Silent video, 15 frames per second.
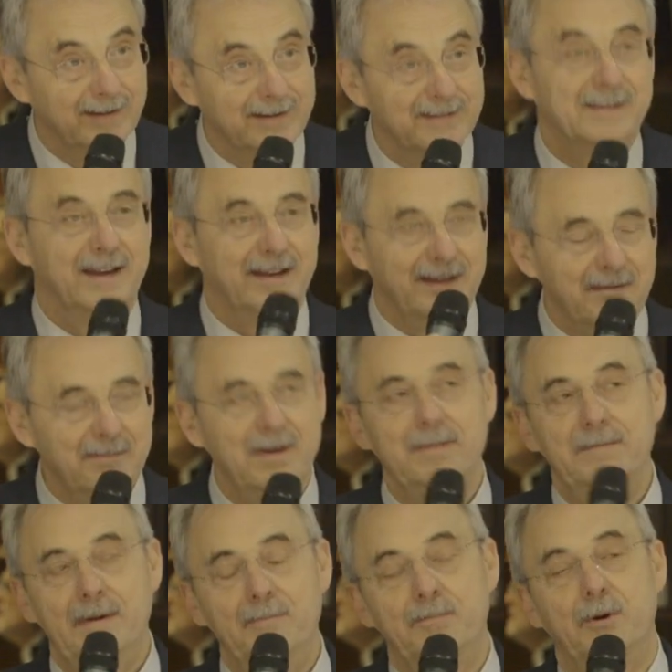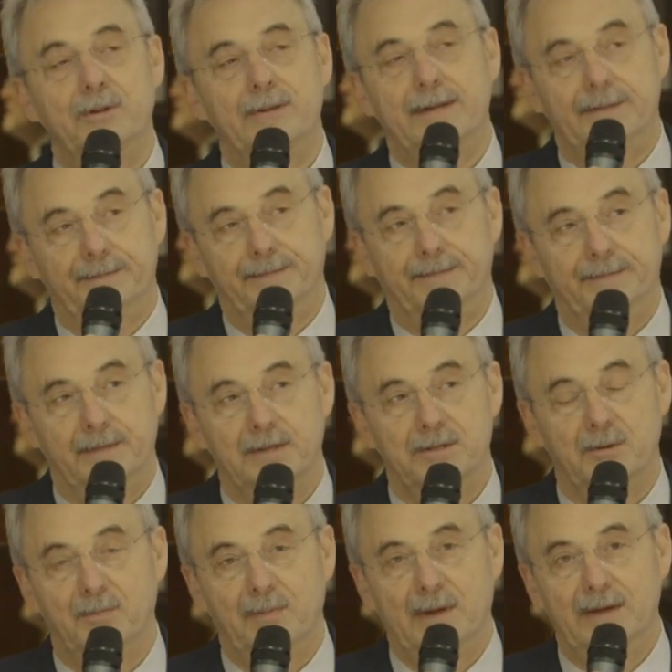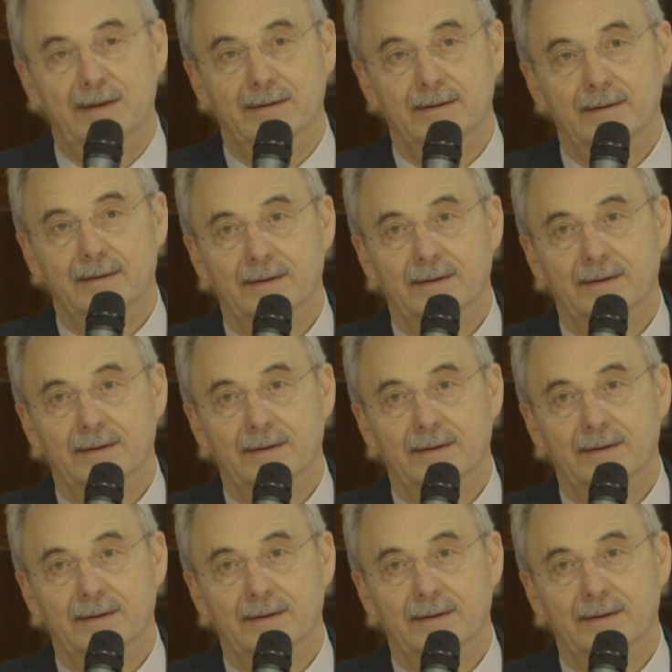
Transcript: ce qui est quand même important dans ce pays